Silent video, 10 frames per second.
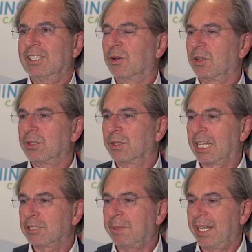so,
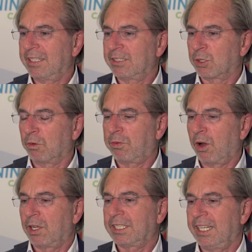sodass man
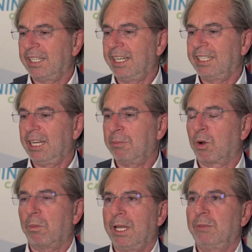sofort in, in die
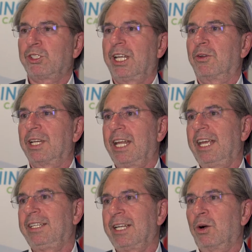Problemstellungen
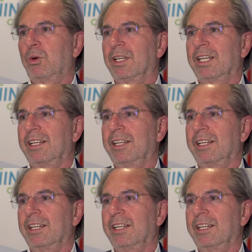eintauchen